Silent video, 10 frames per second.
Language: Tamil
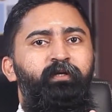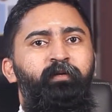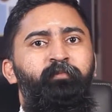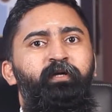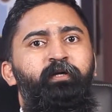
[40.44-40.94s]

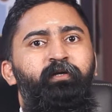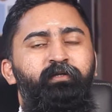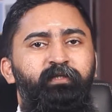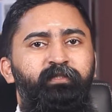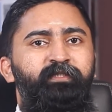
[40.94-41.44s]
என் பேர்
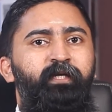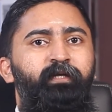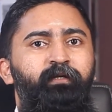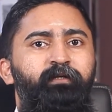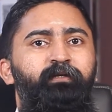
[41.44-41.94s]
டாக்டர்
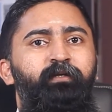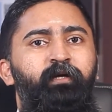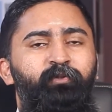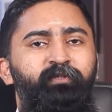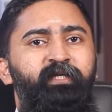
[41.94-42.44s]
ஜெயன்
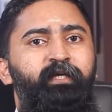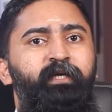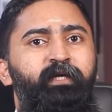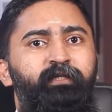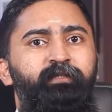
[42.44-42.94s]
நான் ஒரு
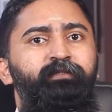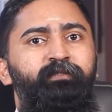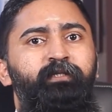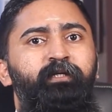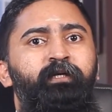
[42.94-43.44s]

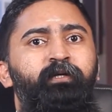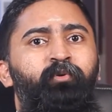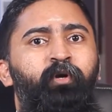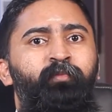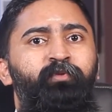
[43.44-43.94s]
சைக்கியாட்ரிஸ்ட்
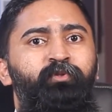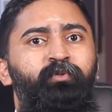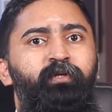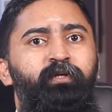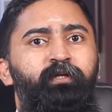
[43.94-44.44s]

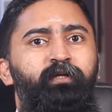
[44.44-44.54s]
கோயம்புத்தூர்